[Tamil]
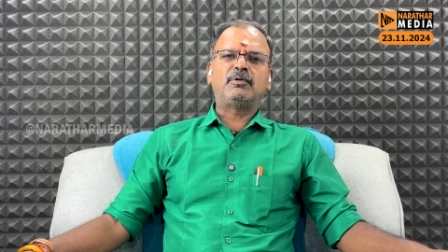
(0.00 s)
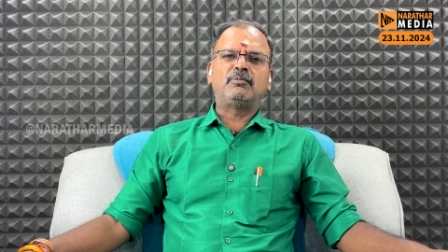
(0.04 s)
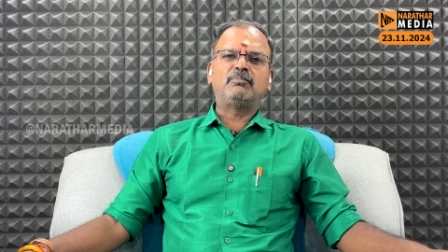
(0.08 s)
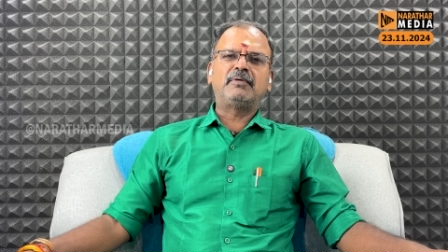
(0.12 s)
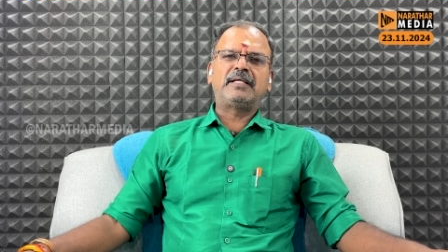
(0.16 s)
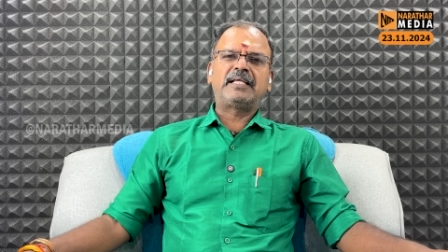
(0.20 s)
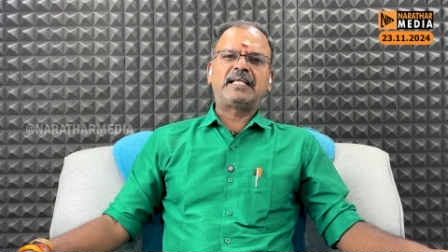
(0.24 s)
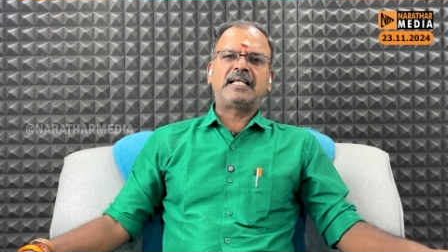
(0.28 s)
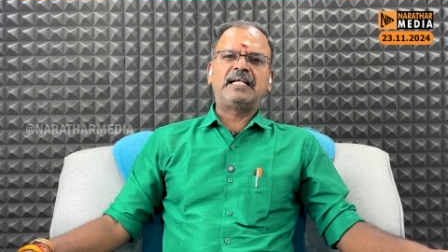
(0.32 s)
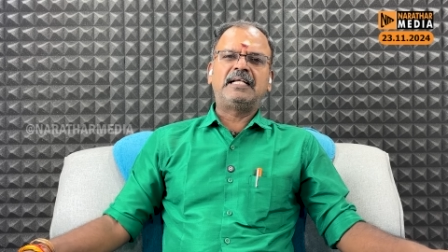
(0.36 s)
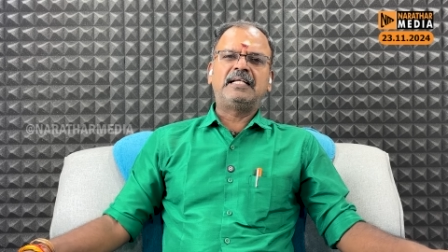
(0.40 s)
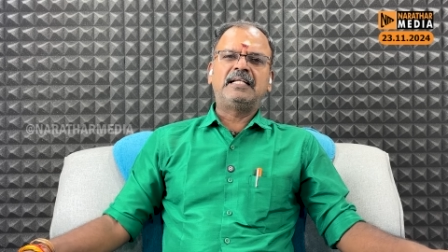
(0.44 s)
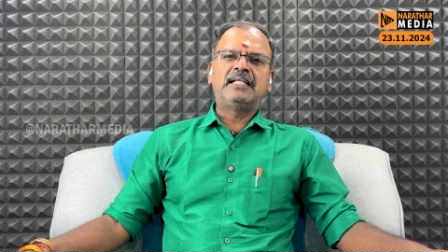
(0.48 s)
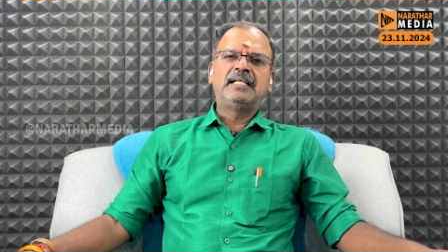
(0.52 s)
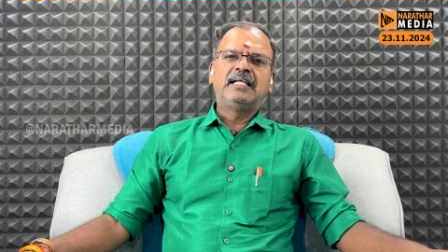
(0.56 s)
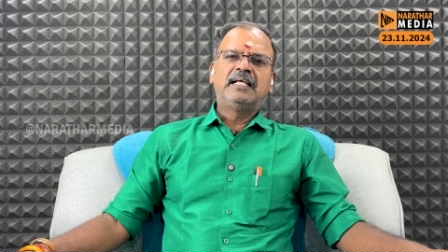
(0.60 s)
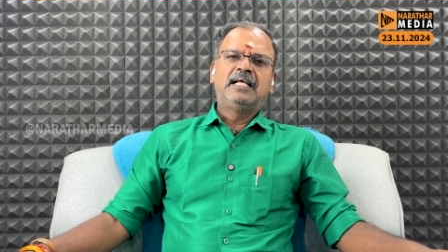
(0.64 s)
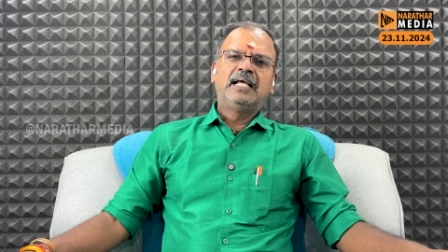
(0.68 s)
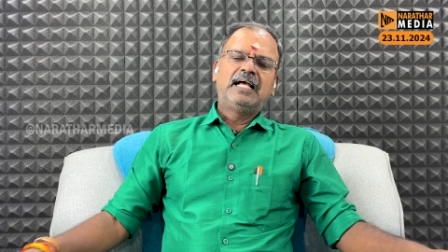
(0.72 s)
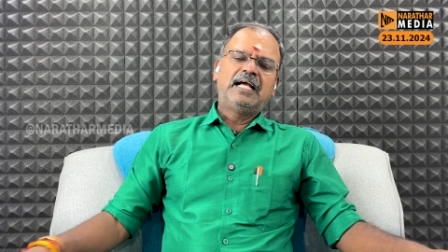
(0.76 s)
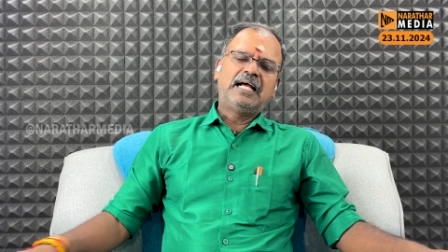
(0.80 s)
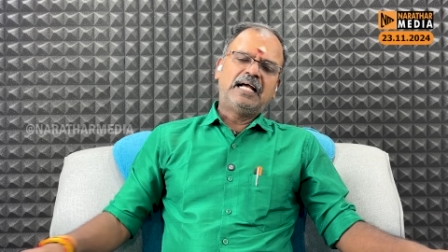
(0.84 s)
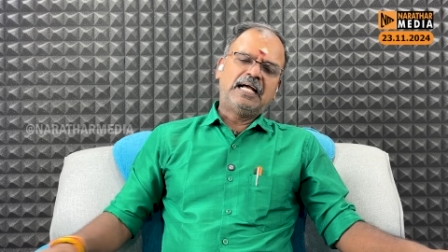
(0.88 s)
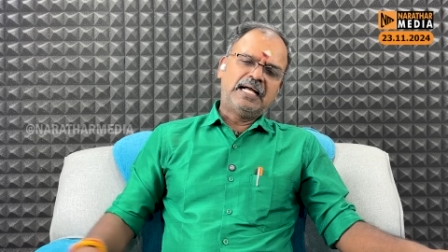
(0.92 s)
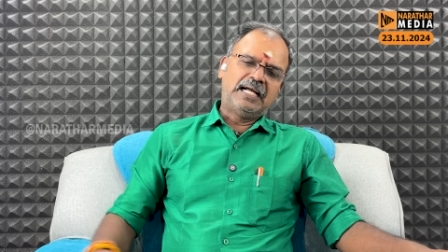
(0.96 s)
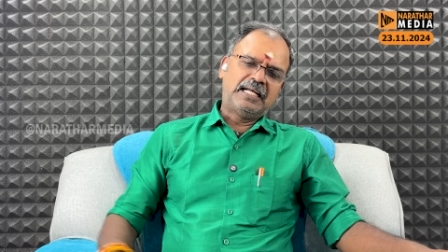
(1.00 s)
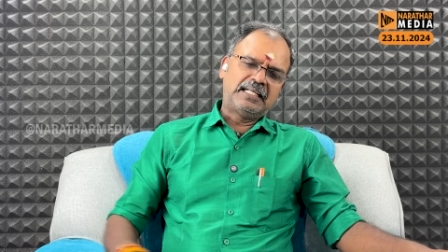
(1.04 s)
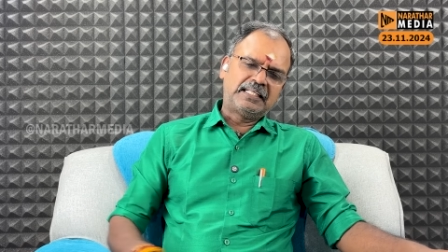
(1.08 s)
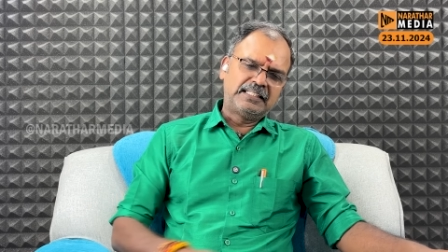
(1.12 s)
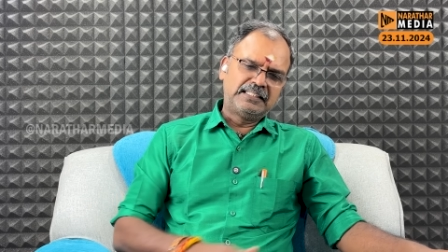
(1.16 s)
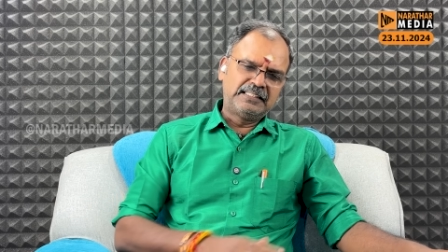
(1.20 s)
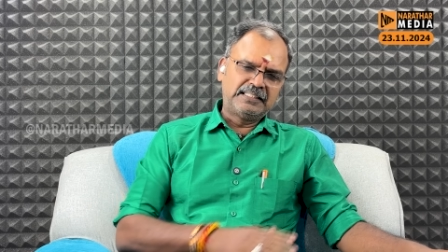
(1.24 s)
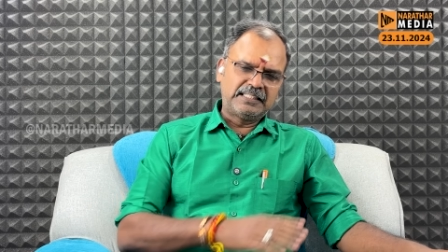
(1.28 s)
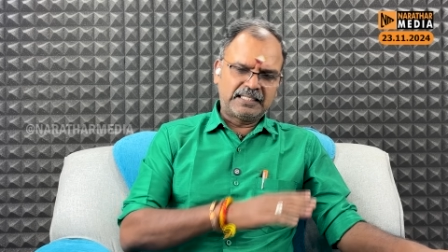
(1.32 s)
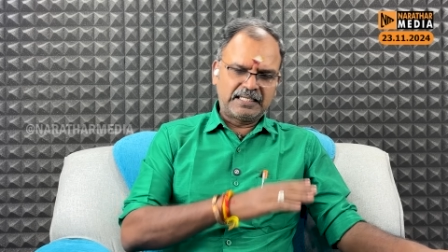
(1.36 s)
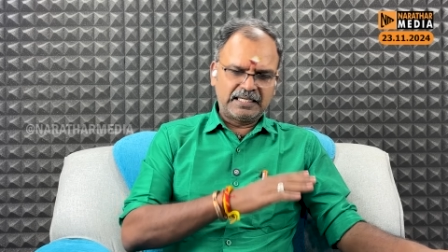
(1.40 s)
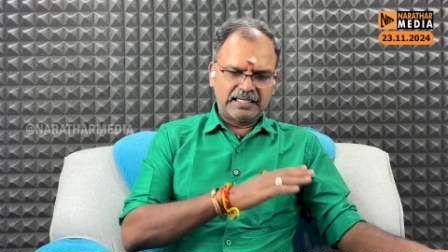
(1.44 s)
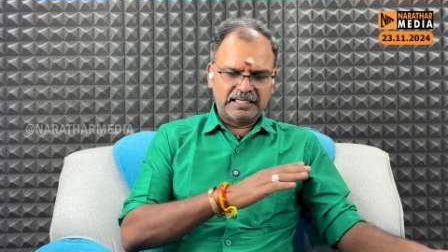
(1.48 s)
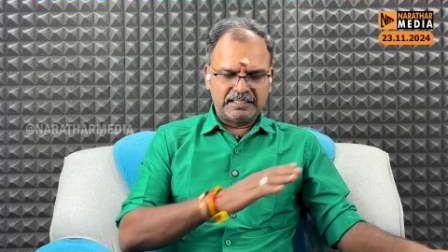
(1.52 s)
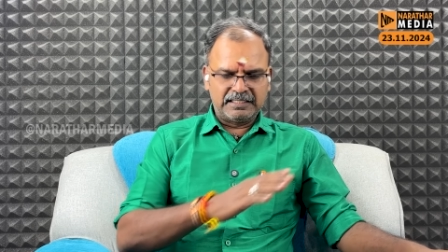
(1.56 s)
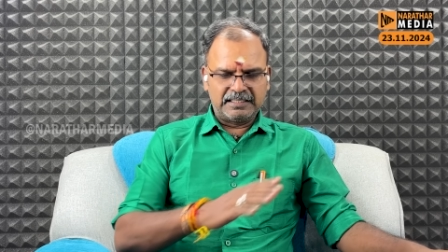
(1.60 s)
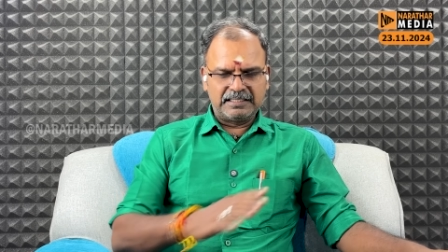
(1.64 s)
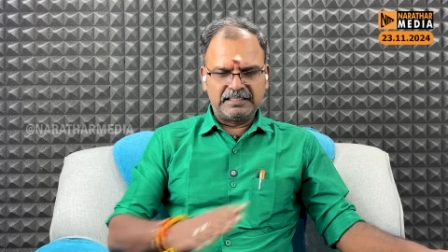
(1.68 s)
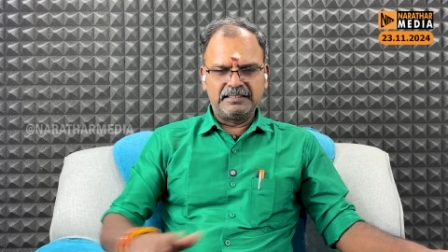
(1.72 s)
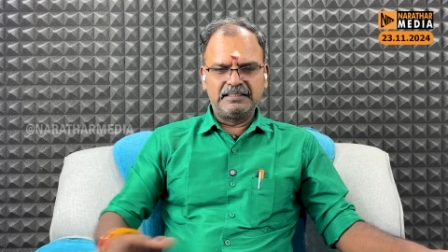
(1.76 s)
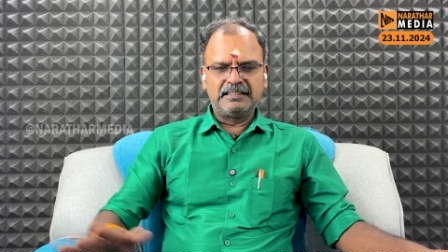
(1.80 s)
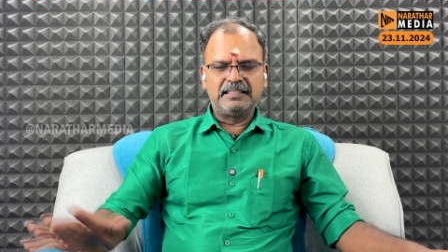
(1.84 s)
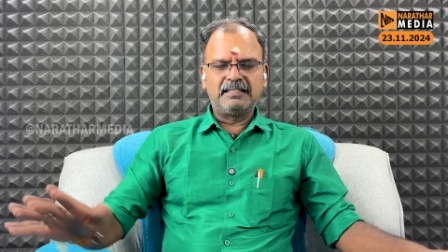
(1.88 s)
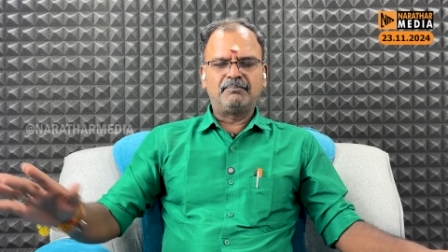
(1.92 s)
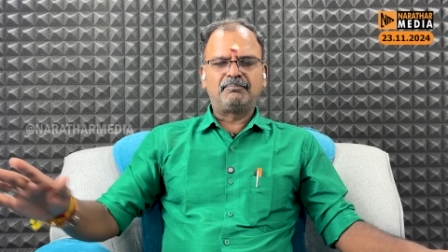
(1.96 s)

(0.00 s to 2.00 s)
பொம்மைகள் இந்துக்கள் இந்து